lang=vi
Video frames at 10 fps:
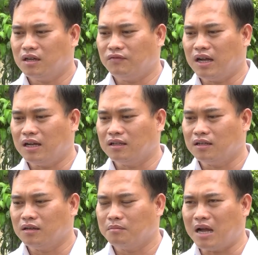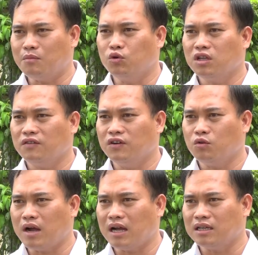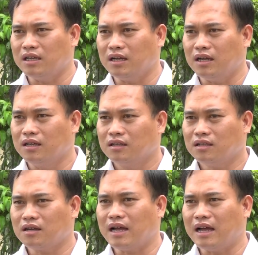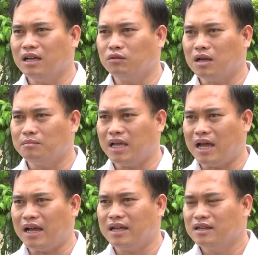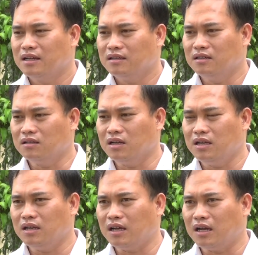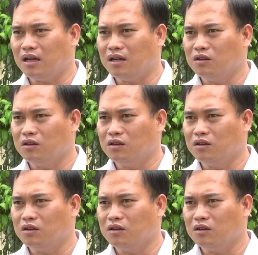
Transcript: Và ba buổi thi vừa qua thì tất cả đều tham gia dự thi là